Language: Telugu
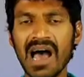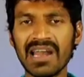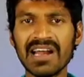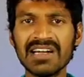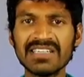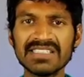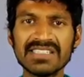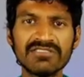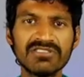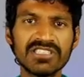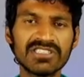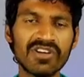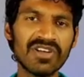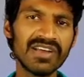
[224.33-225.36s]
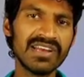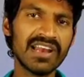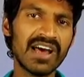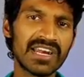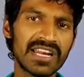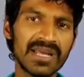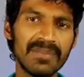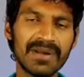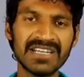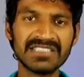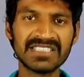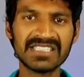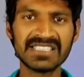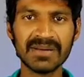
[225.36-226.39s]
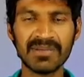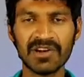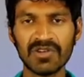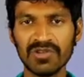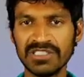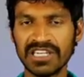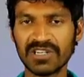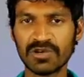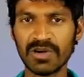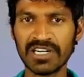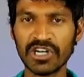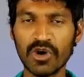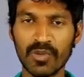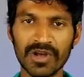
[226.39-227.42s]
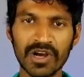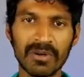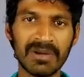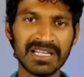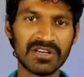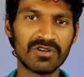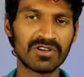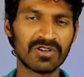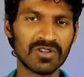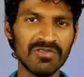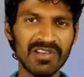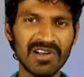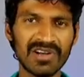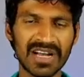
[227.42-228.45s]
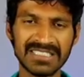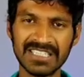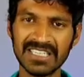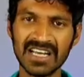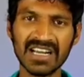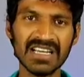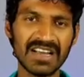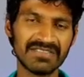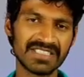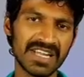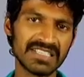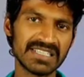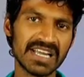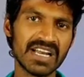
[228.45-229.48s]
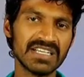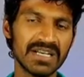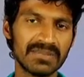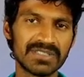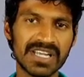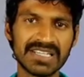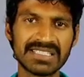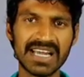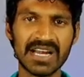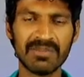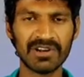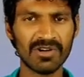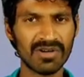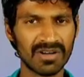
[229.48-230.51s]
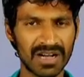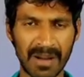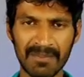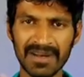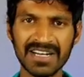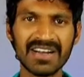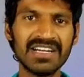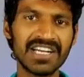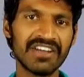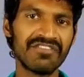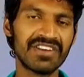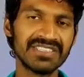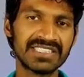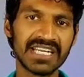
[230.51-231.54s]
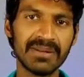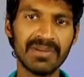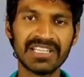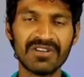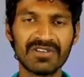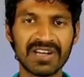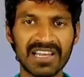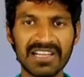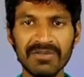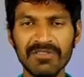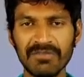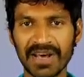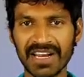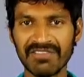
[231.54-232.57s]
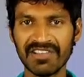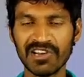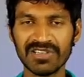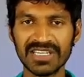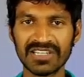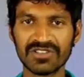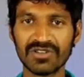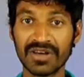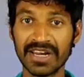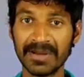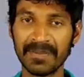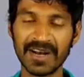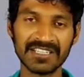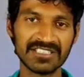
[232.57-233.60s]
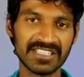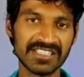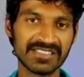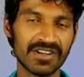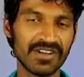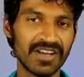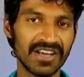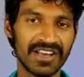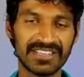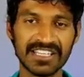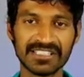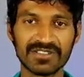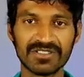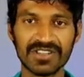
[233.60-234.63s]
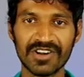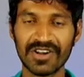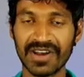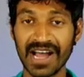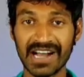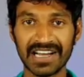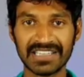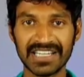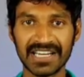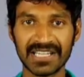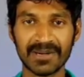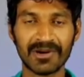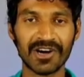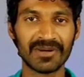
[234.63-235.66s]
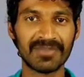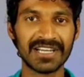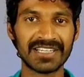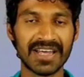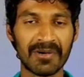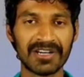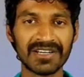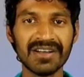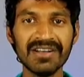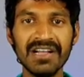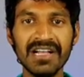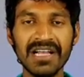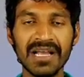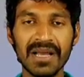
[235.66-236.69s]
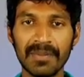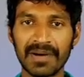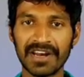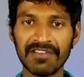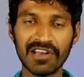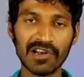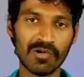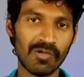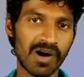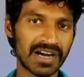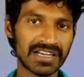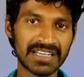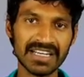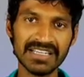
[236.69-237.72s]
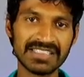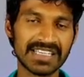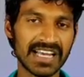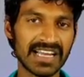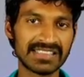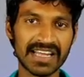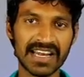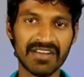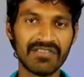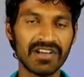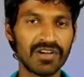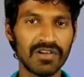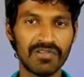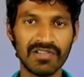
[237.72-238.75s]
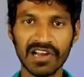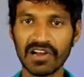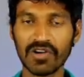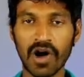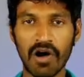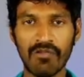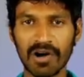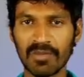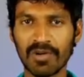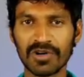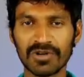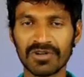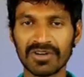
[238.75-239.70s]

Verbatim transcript: అలాంటి సిచ్యువేషన్లో ఇలా రీబ్రాండ్ చేస్తే మనకు ఎటువంటి ఉపయోగం అయితే ఉండదు వీళ్ళు ఖచ్చితంగా ఎఫ్ సిరీస్ అయినా ఎం సిరీస్ అయినా మనకు కంప్లీట్గా డిఫరెంట్ స్ట్రీమ్ అయితే ఉండాలి మరి వీళ్ళు ఎందుకు రీబ్రాండ్ చేసుకో తీసుకొస్తారో నాకైతే అర్థం కావడం లేదనమాట మరి వీళ్ళు ఒకటే సేల్స్ అన్నవి వీళ్ళకు అవ్వకపోతూ